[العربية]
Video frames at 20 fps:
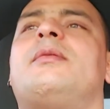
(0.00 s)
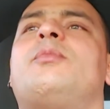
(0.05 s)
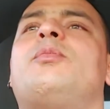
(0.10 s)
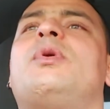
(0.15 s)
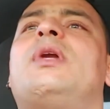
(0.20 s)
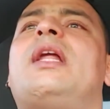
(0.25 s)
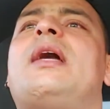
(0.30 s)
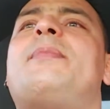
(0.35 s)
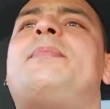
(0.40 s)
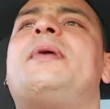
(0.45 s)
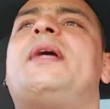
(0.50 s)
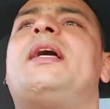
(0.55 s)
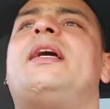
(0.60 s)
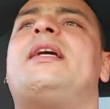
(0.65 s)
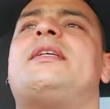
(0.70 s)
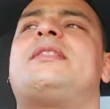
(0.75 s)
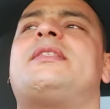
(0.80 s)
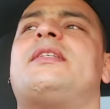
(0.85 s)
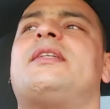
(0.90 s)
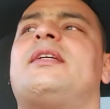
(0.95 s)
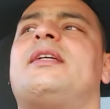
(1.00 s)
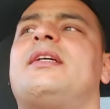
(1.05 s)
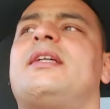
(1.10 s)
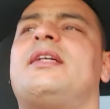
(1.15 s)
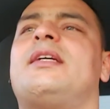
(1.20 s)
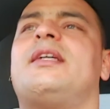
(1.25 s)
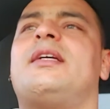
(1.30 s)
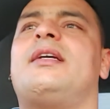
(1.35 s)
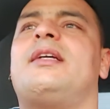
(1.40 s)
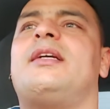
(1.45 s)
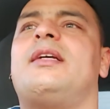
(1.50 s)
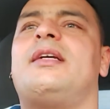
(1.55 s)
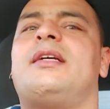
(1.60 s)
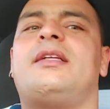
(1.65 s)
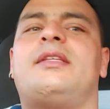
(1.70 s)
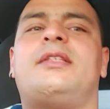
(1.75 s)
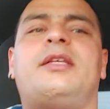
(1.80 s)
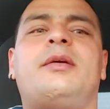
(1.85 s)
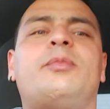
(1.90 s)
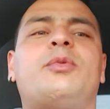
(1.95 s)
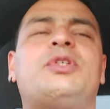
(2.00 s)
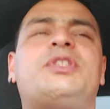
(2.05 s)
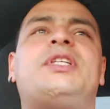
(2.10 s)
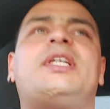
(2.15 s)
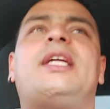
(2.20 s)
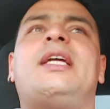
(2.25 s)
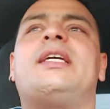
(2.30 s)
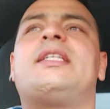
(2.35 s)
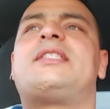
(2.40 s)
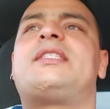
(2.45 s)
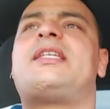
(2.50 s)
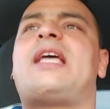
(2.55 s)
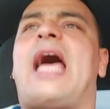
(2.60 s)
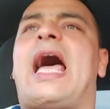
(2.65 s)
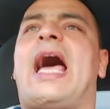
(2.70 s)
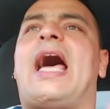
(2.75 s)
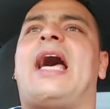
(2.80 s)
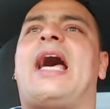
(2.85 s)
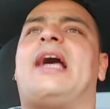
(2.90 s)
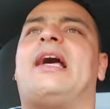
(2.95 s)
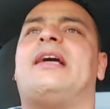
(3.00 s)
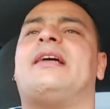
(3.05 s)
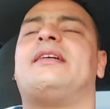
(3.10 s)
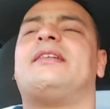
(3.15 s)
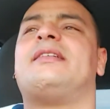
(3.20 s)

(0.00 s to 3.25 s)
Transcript: مو لاباس تي مو شريت صحة